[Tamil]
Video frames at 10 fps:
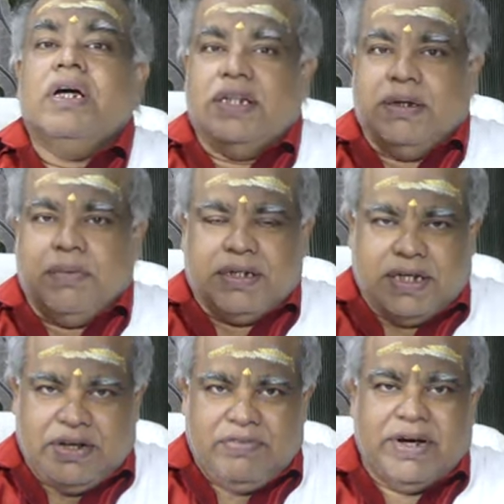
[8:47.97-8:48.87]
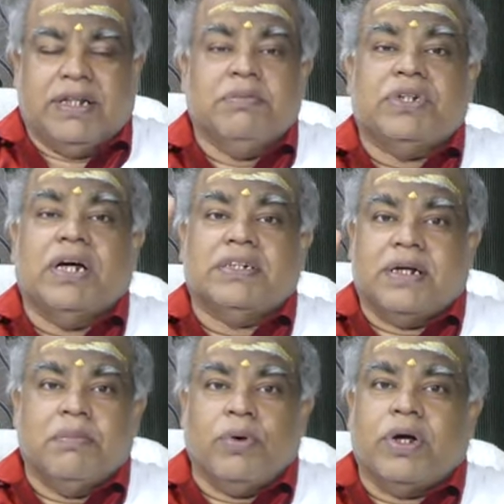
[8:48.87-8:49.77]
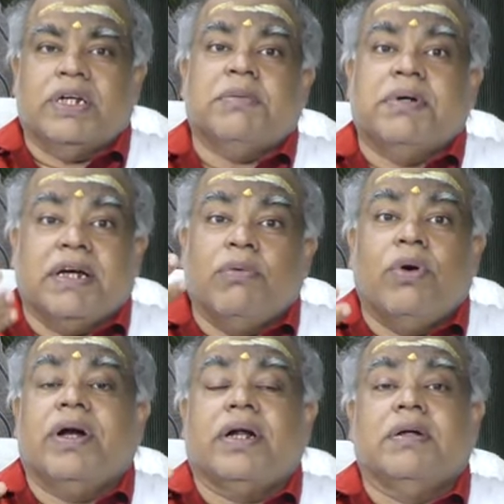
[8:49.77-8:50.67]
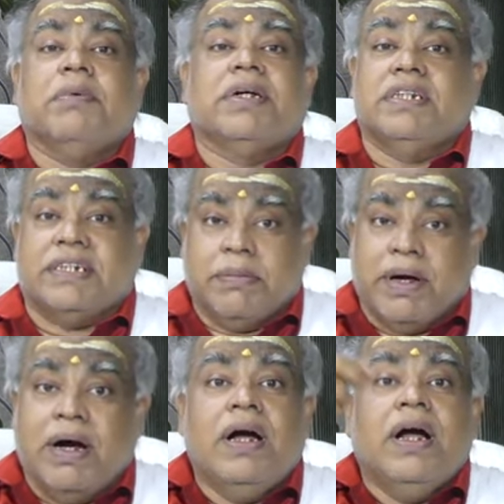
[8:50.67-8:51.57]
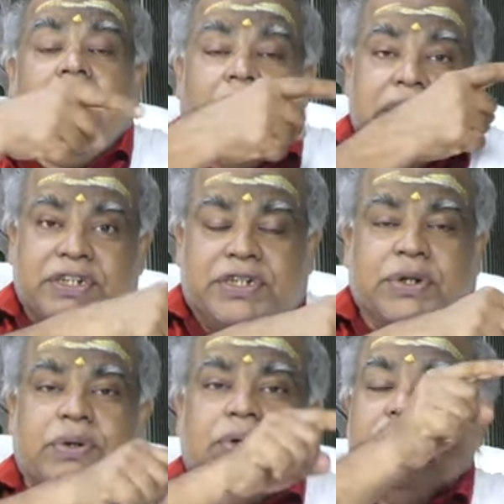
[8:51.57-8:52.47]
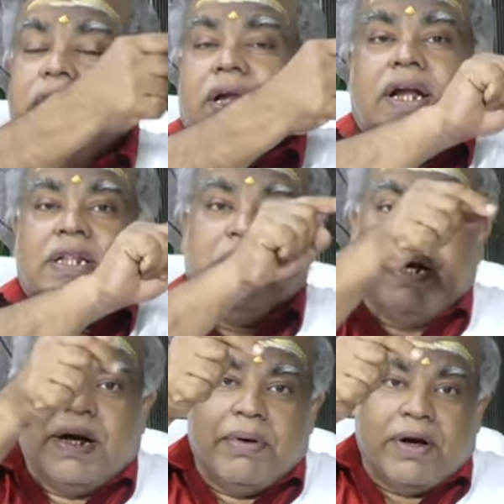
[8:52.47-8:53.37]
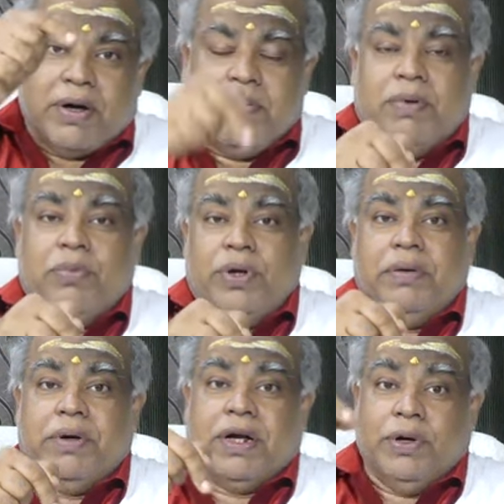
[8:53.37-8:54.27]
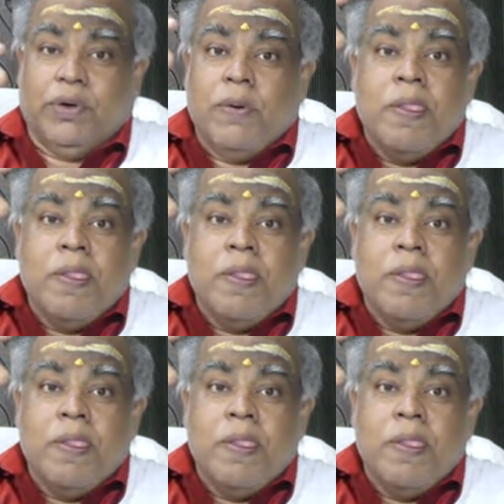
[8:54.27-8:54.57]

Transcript: இந்த மாதிரி வேதம் சாஸ்திரம் பொக்கிஷம் அது எவ்வளோ என்றது நமக்கு நிச்சயமாக அரிசியோ இல்லை அந்த மாதிரி இடபாடுற முடிய மாதிரியோ